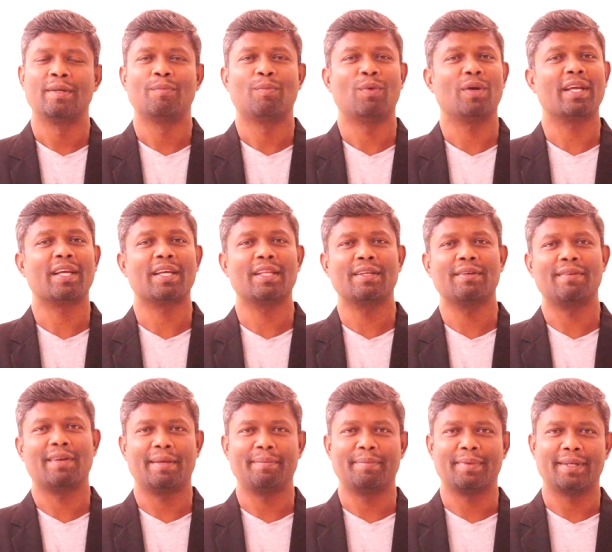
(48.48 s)

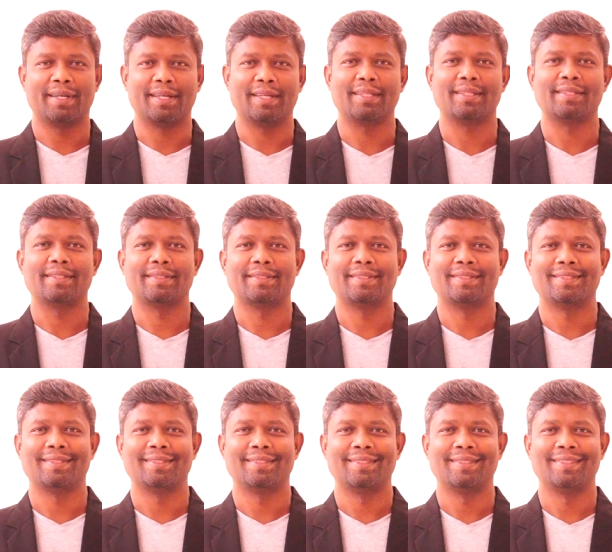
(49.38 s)
பிழைக்கிறதுக்கு வாய்ப்பு கிடையாது
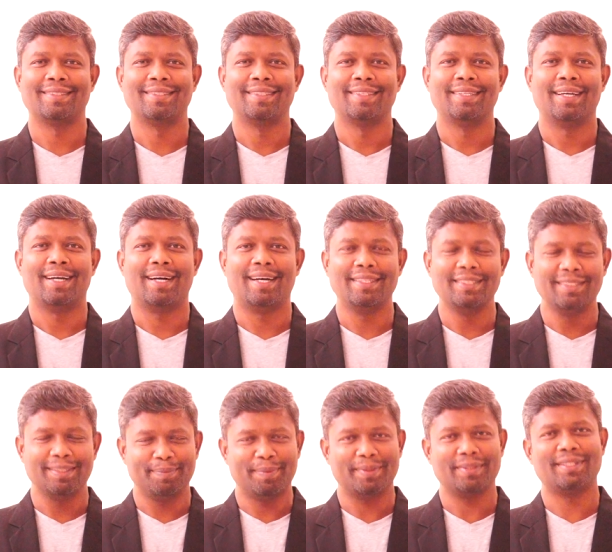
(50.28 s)

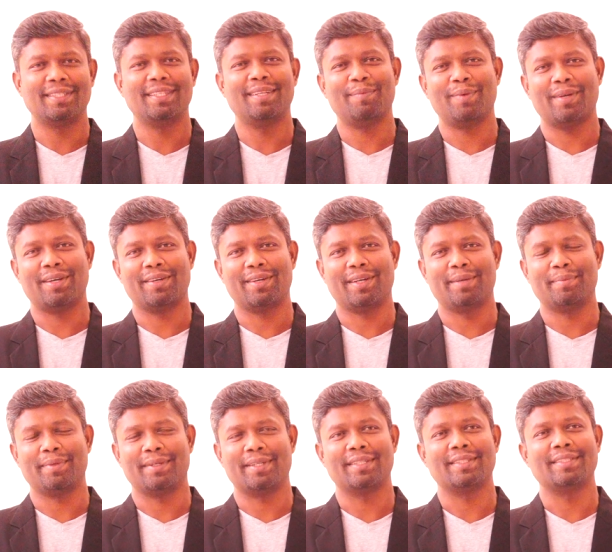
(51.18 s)
அஞ்சு பர்சன்ட் தான் பிழைக்க
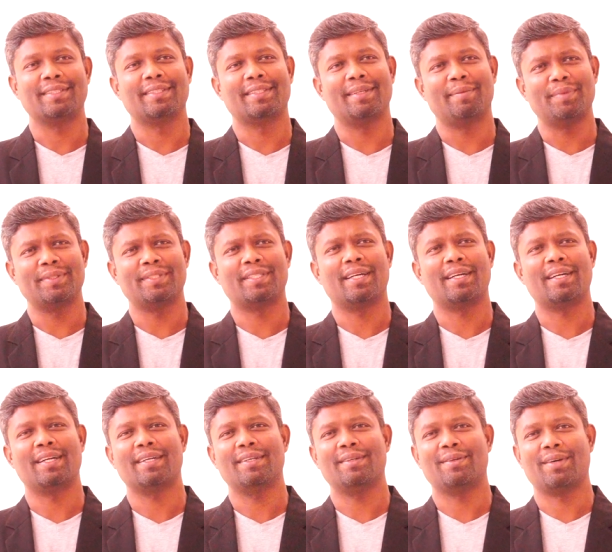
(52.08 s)
வாய்ப்பு இருக்குது
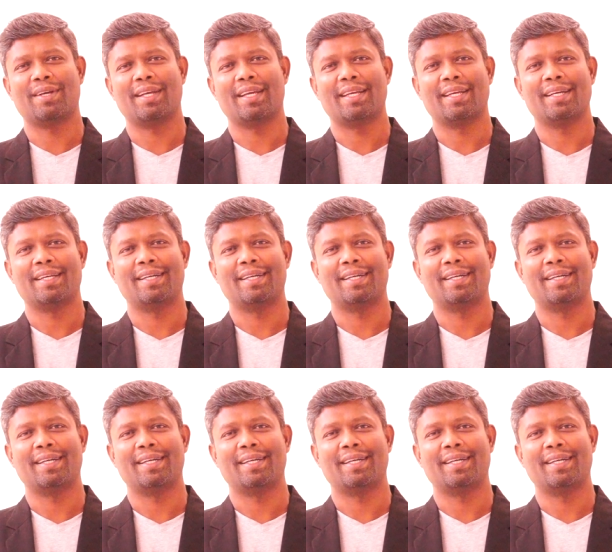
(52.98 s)
தப்பிச்சிட்டாங்கன்னா ஓகே